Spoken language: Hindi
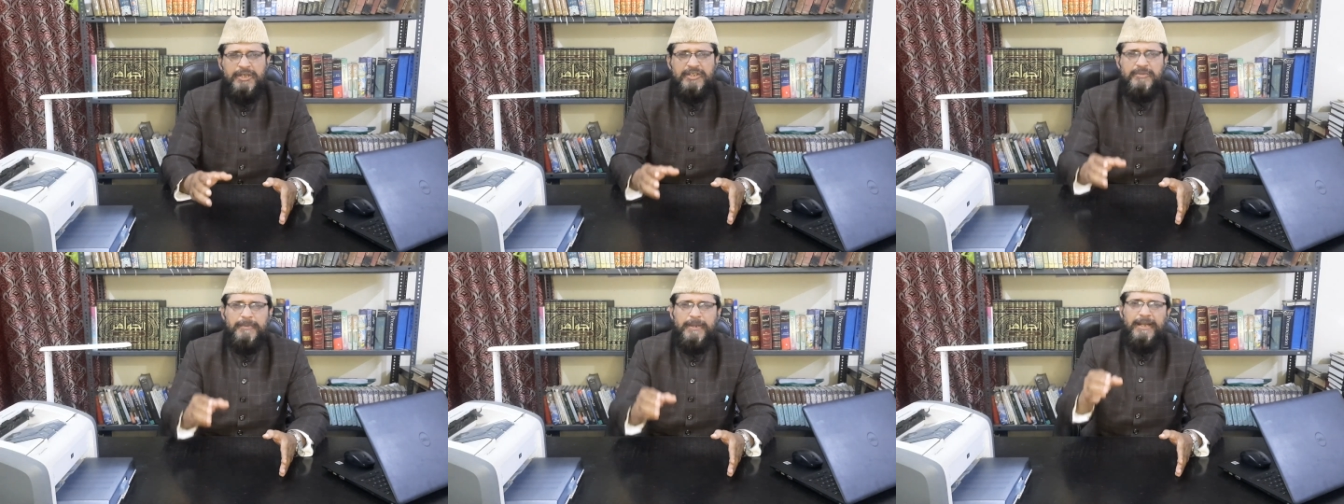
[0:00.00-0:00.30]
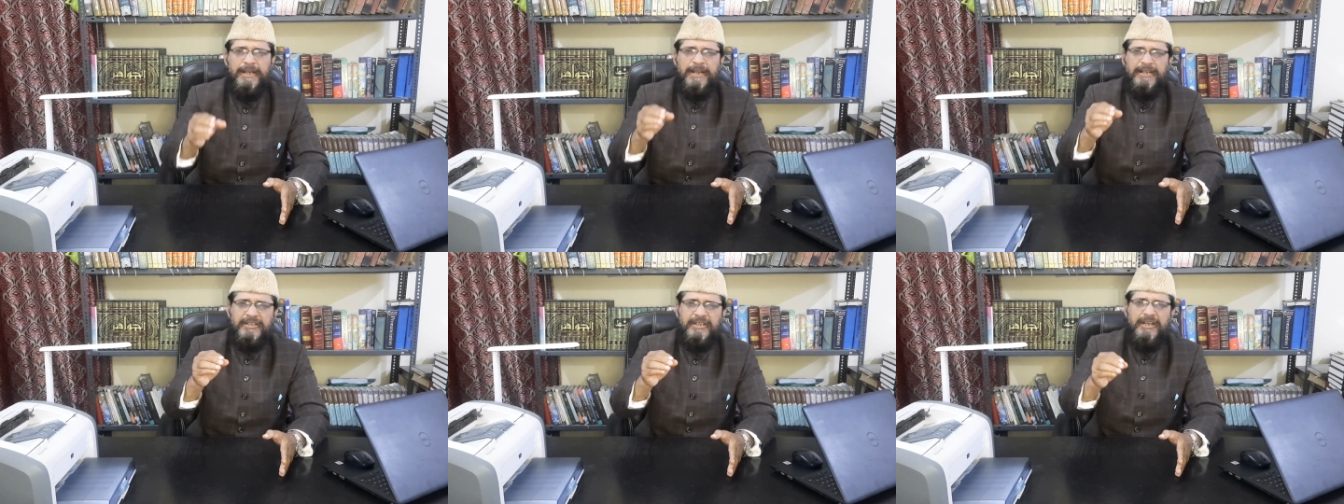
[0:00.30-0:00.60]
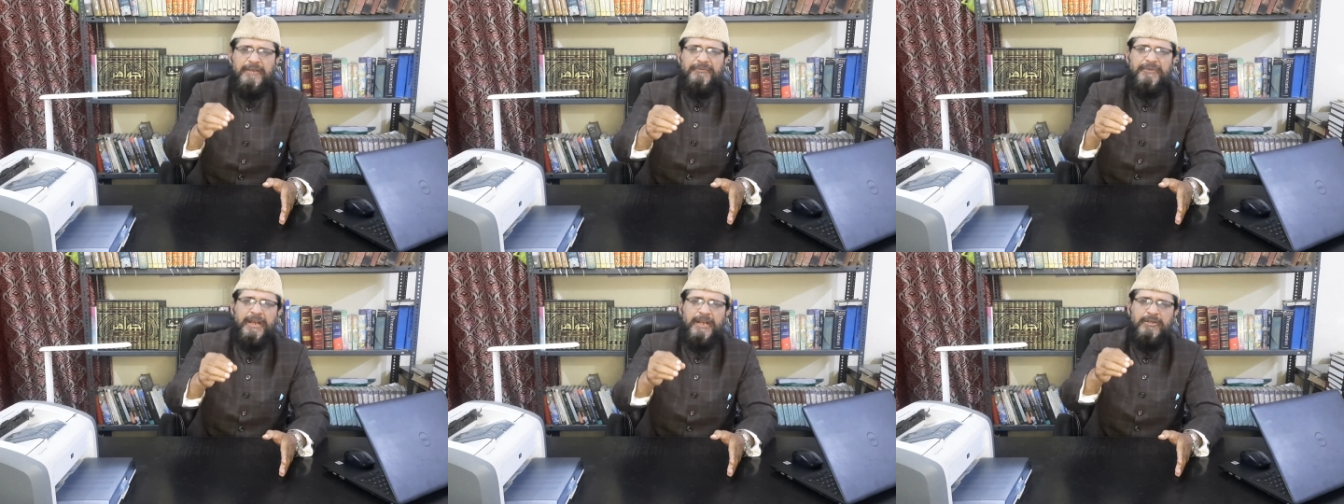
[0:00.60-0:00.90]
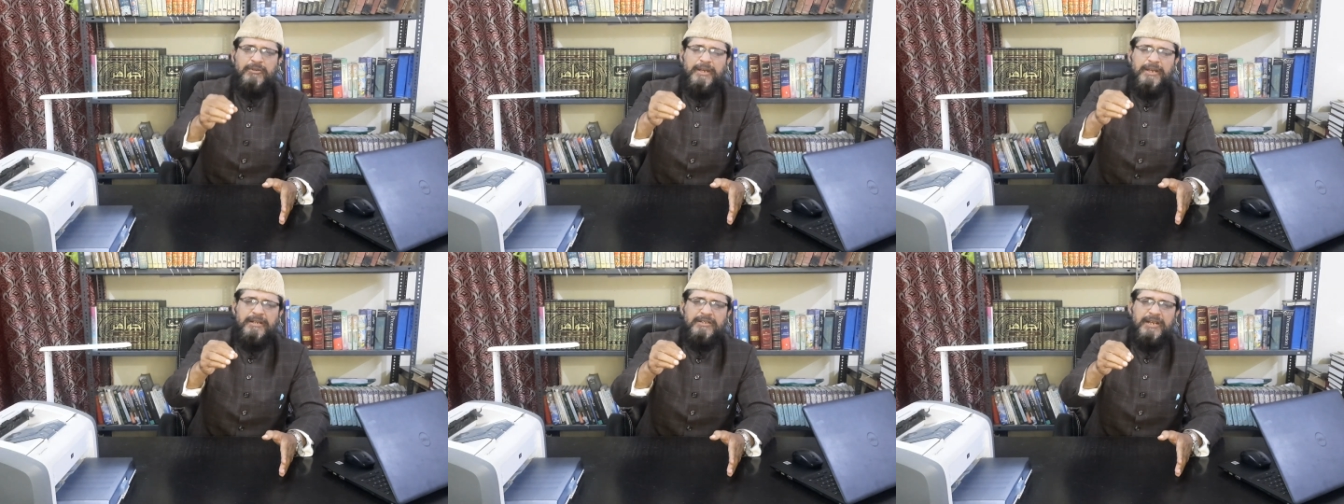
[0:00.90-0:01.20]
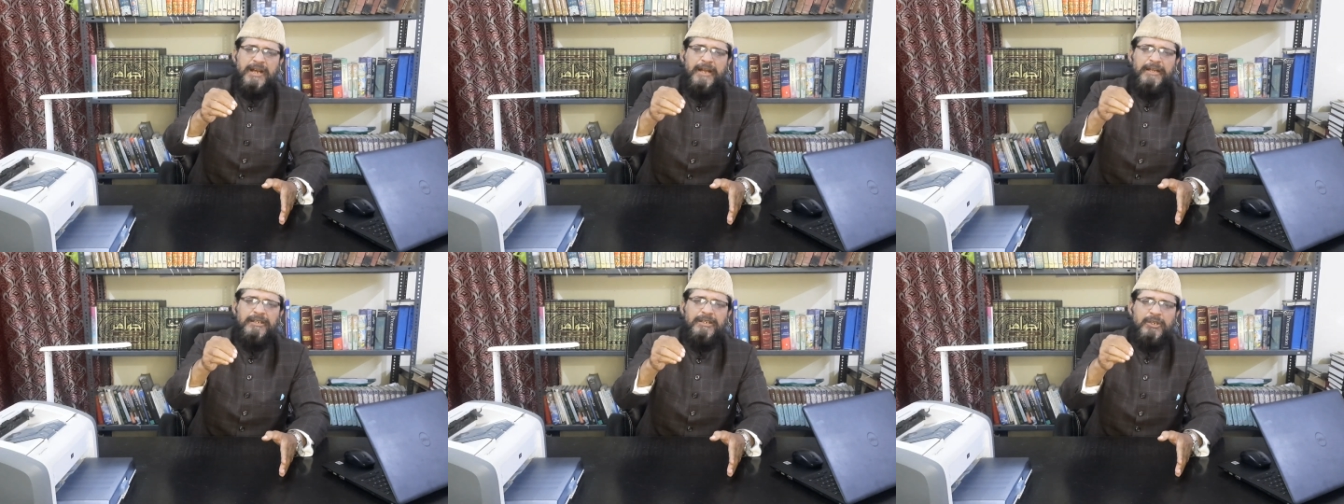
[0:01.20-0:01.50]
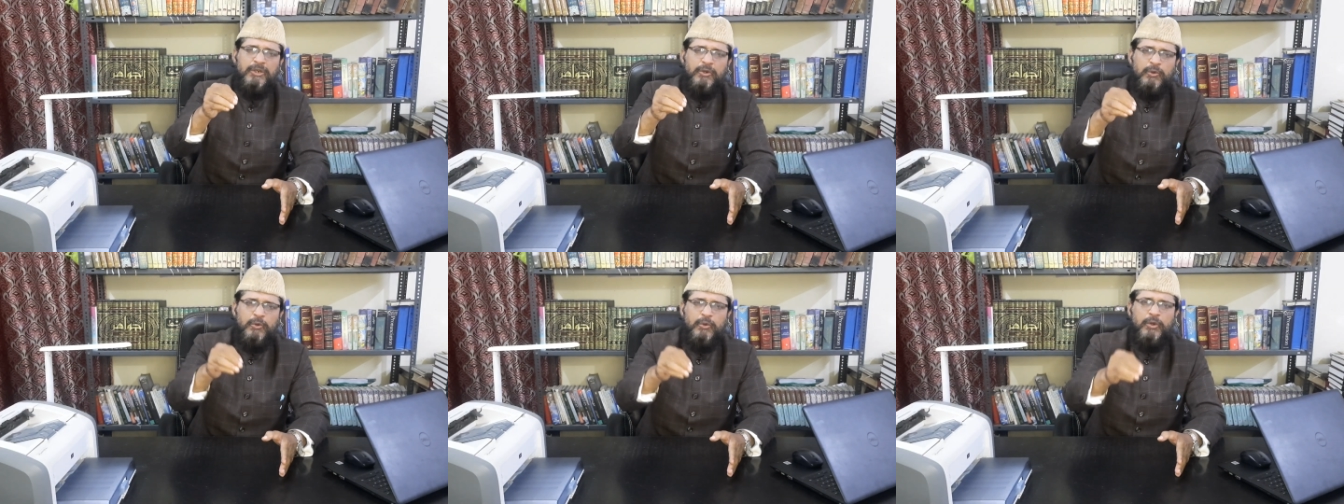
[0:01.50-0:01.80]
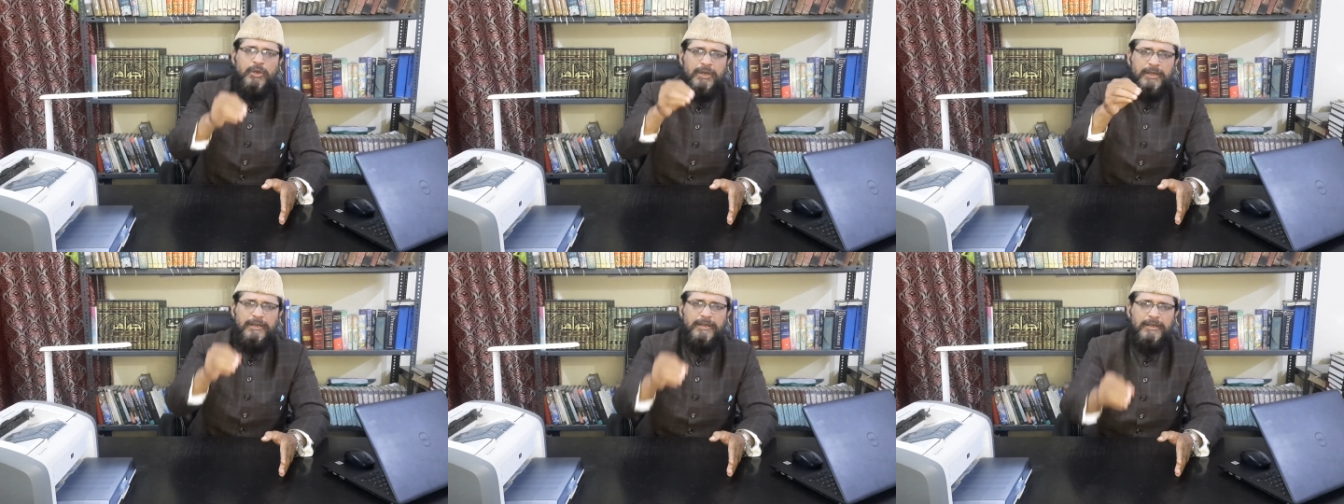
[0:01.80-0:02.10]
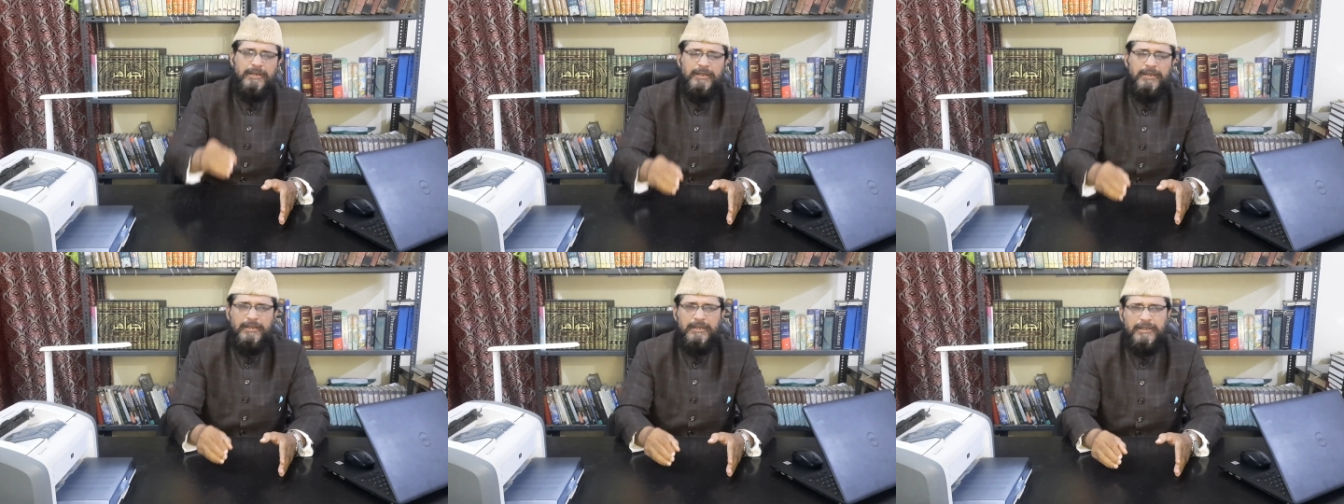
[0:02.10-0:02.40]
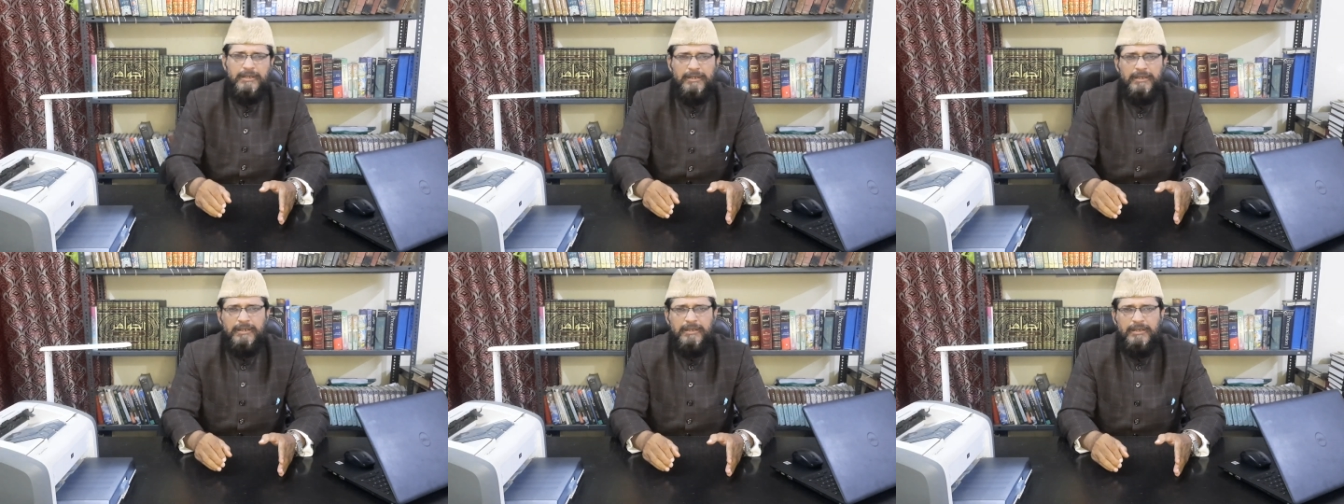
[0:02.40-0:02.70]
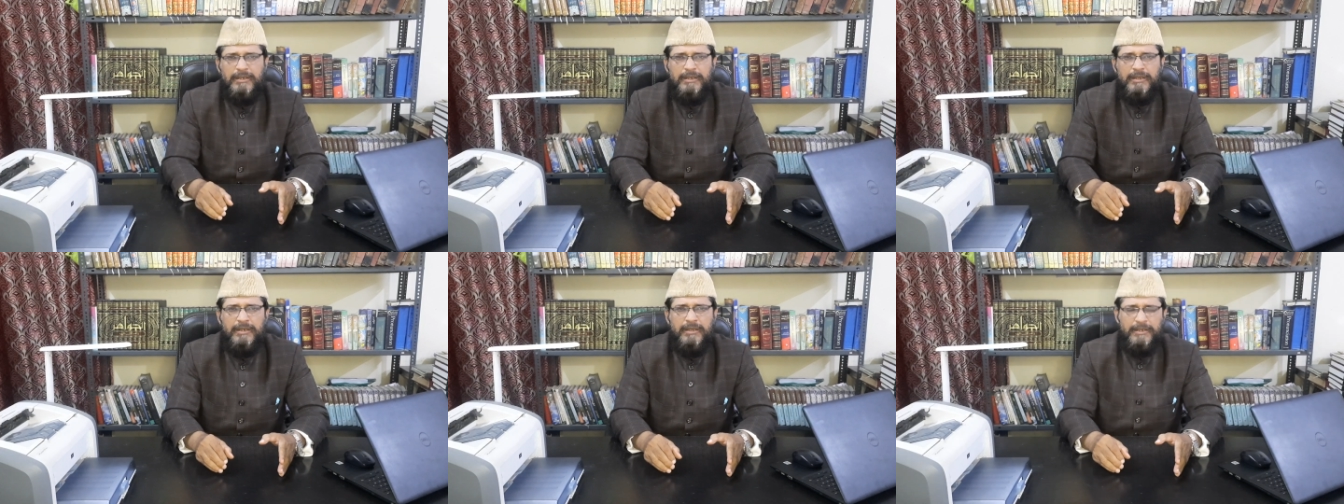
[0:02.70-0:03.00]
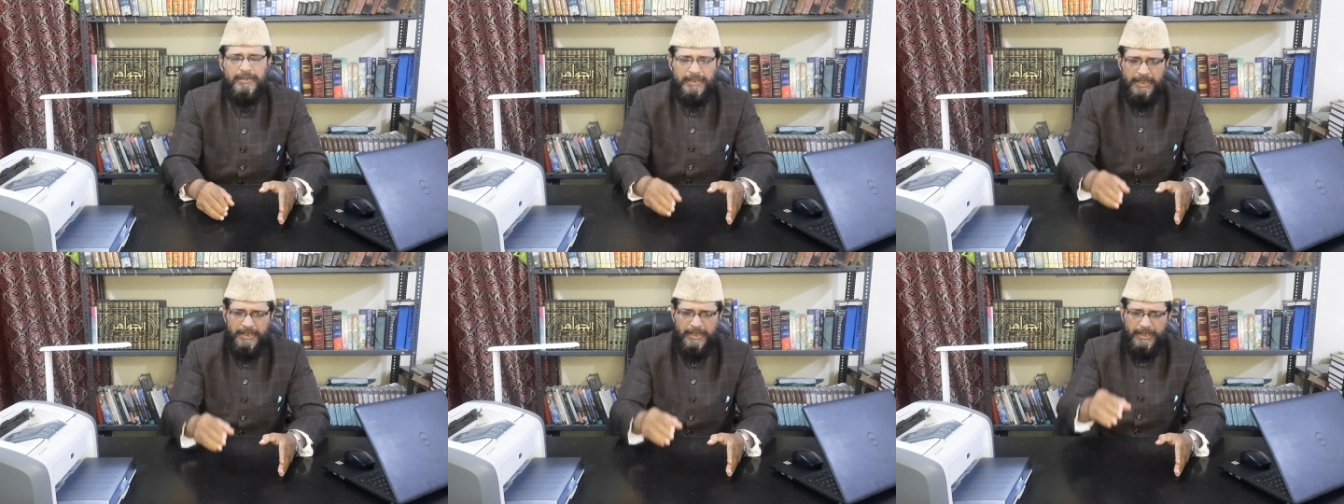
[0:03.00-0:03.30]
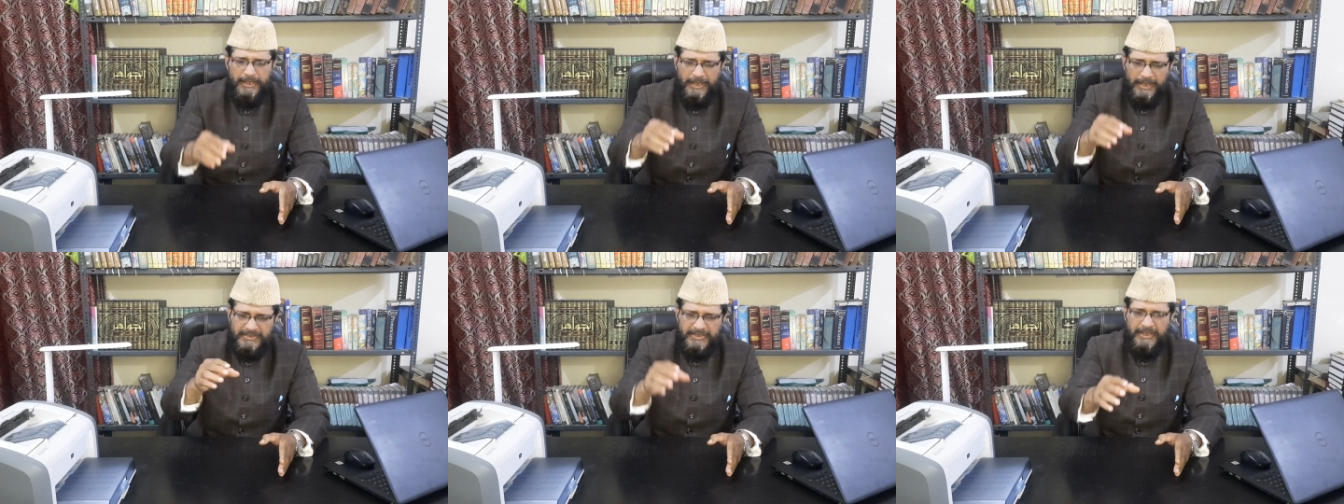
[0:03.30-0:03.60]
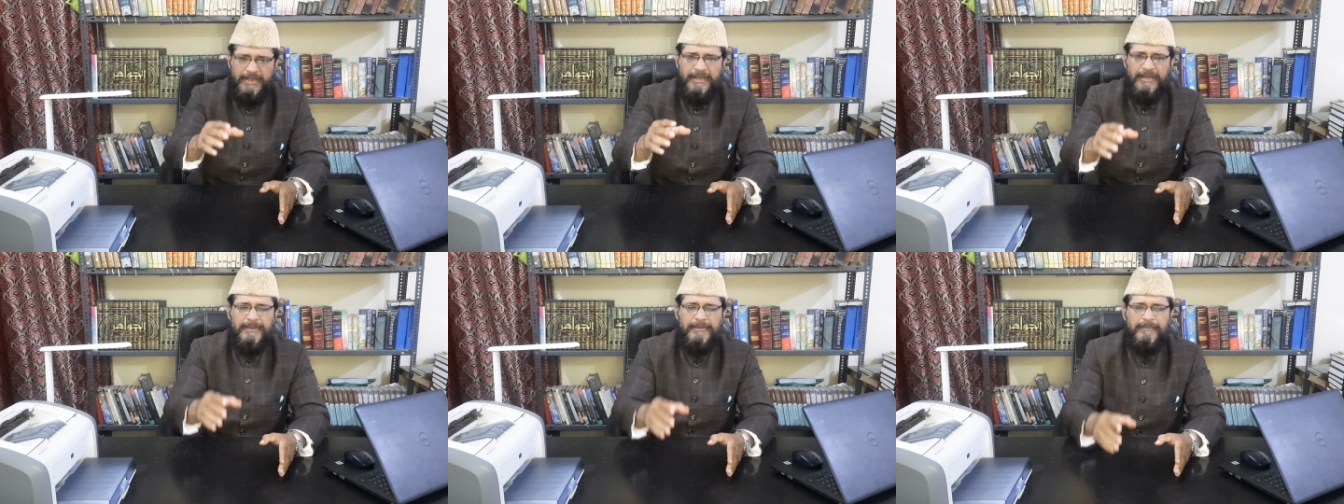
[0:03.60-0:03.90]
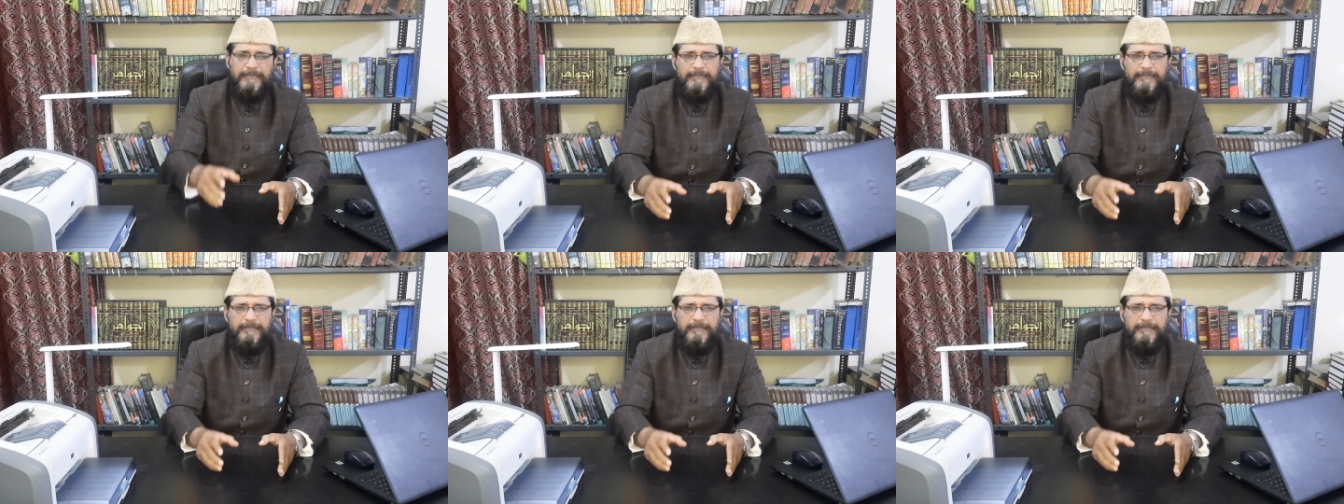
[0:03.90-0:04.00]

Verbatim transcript: जिसम लतीफ़ है जो इंसान की रूह ये असल है